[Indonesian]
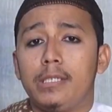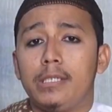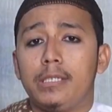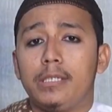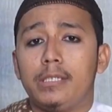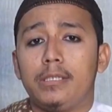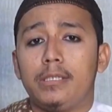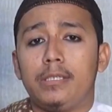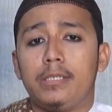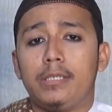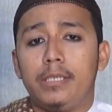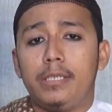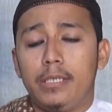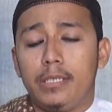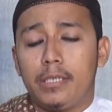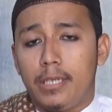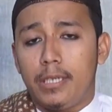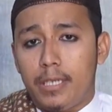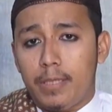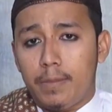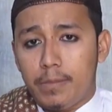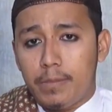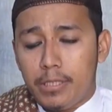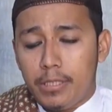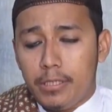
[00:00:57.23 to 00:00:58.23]

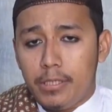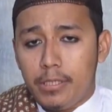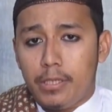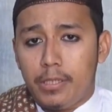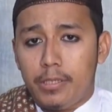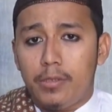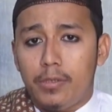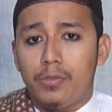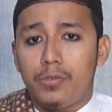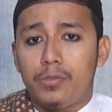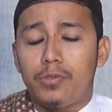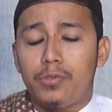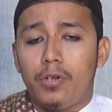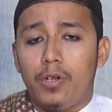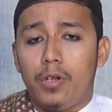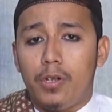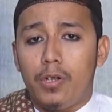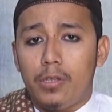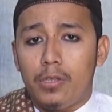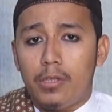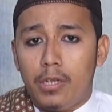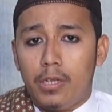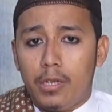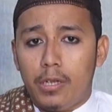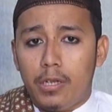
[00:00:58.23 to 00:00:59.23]
sedikit demi sedikit insya
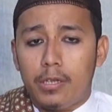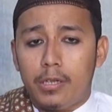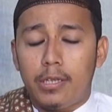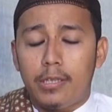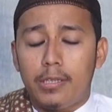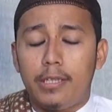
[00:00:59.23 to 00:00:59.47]
Allah